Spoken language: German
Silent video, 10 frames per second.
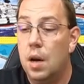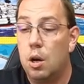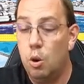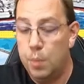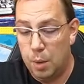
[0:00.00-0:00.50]

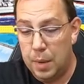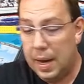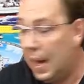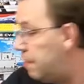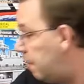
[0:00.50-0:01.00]
Gucken wir doch mal
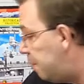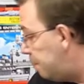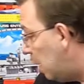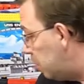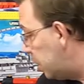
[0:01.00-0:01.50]
rein, diese
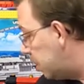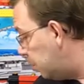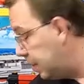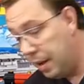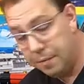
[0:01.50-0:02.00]
Bauschritte
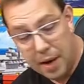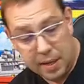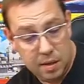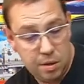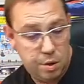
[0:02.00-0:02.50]
uns
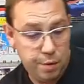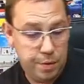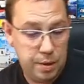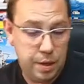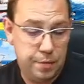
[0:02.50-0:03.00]
erwarten. Es
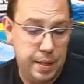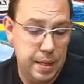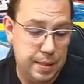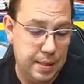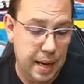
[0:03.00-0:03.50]
dürften nicht
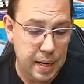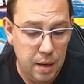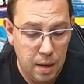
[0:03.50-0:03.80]
viele sein.